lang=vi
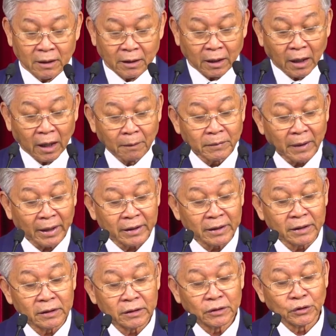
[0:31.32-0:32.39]
ở ờ, hôm
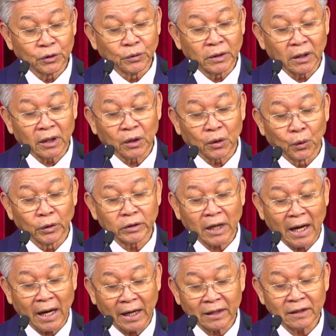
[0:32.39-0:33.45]
nay, Chủ nhật cuối
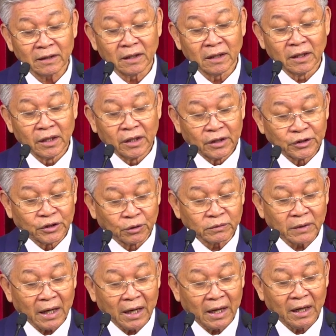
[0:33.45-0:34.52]
tháng, chúng
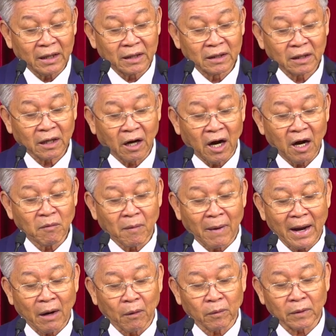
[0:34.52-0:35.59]
ta có
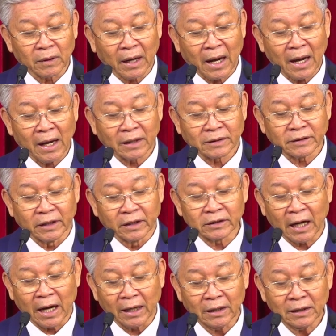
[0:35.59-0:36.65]
bài học là chiến
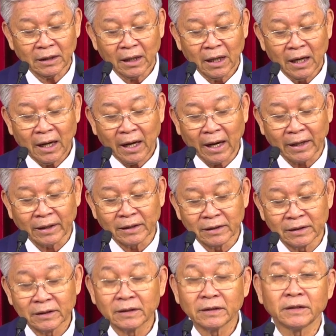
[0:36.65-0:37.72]
thắng
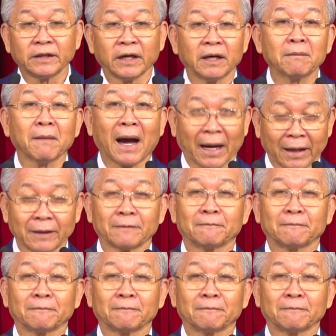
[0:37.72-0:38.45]
hay chiến bại.